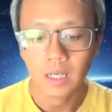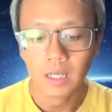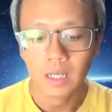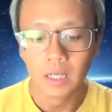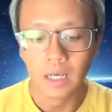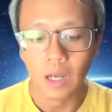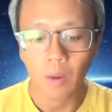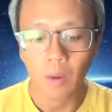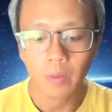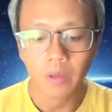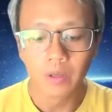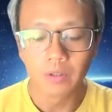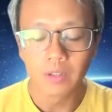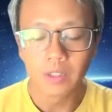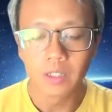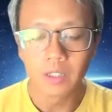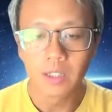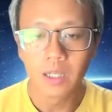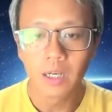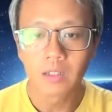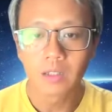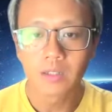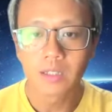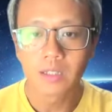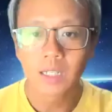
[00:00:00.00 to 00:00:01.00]
然后我们有提
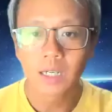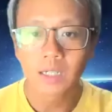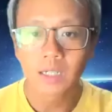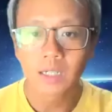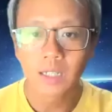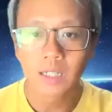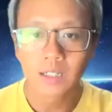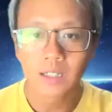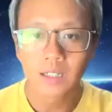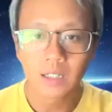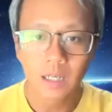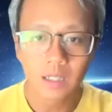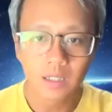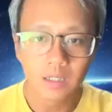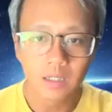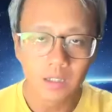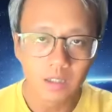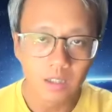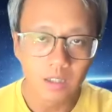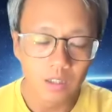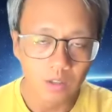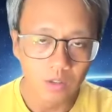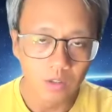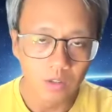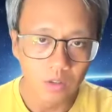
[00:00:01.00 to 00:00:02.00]
到，商业上的
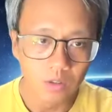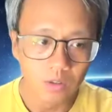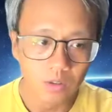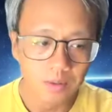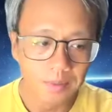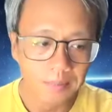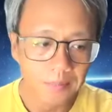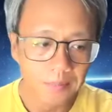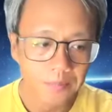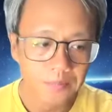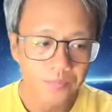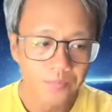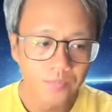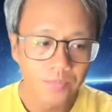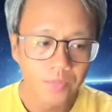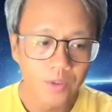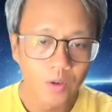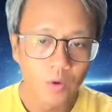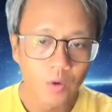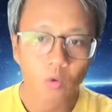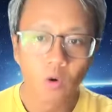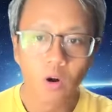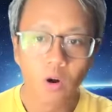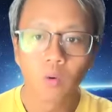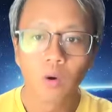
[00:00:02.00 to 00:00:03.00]
成功，
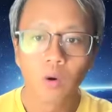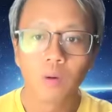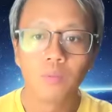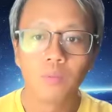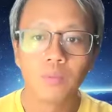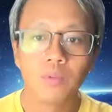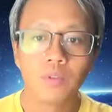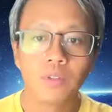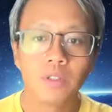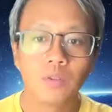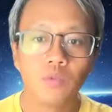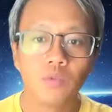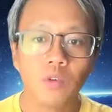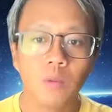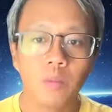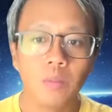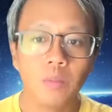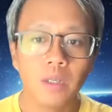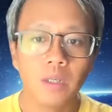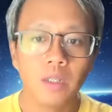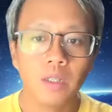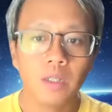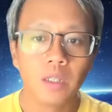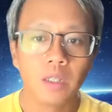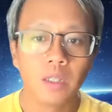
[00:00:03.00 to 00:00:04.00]
往往不是我
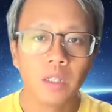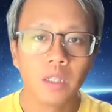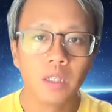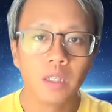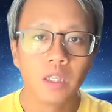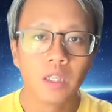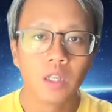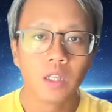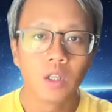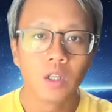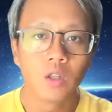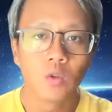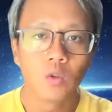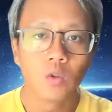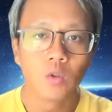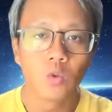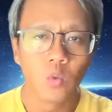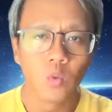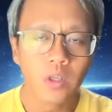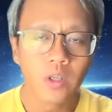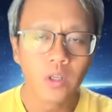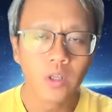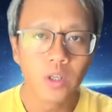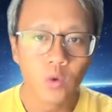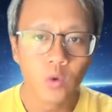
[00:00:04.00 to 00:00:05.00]
们
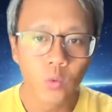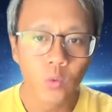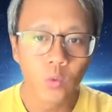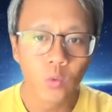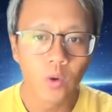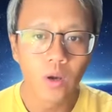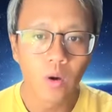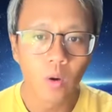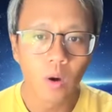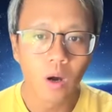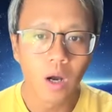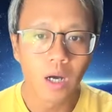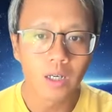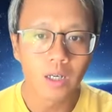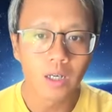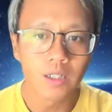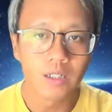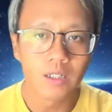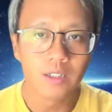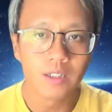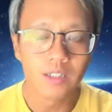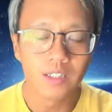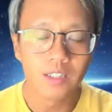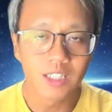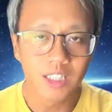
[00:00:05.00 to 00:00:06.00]
努力规划
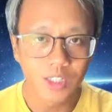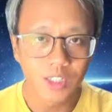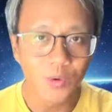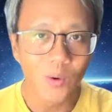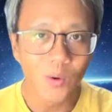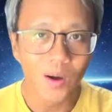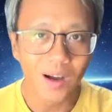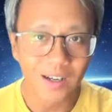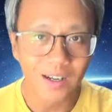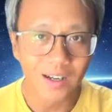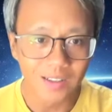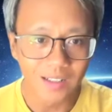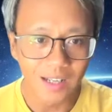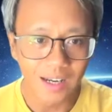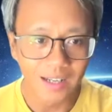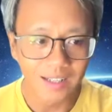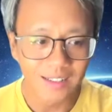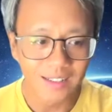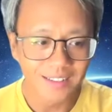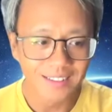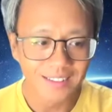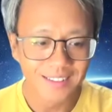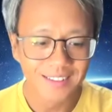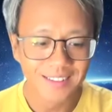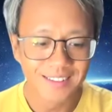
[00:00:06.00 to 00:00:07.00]
跟计划而来
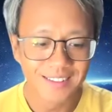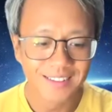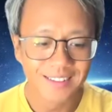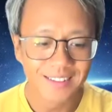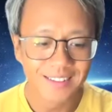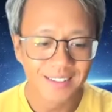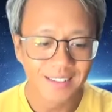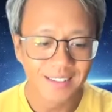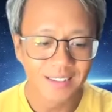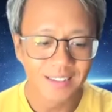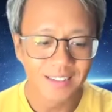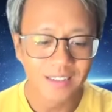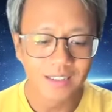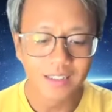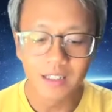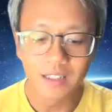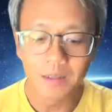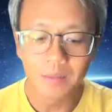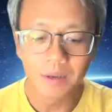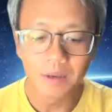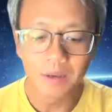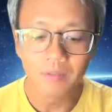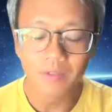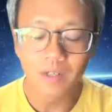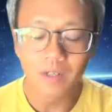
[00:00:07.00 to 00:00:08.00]
的。这跟一
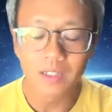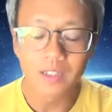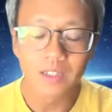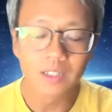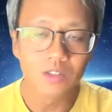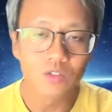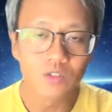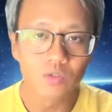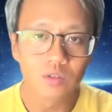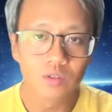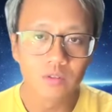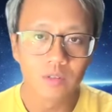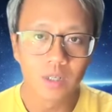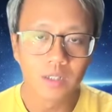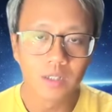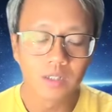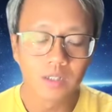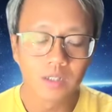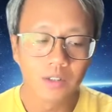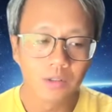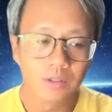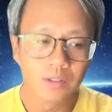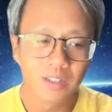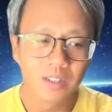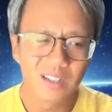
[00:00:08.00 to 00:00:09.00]
般房间的说法是
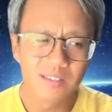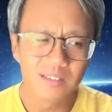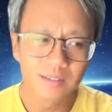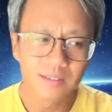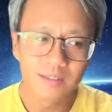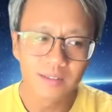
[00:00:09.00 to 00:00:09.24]
有点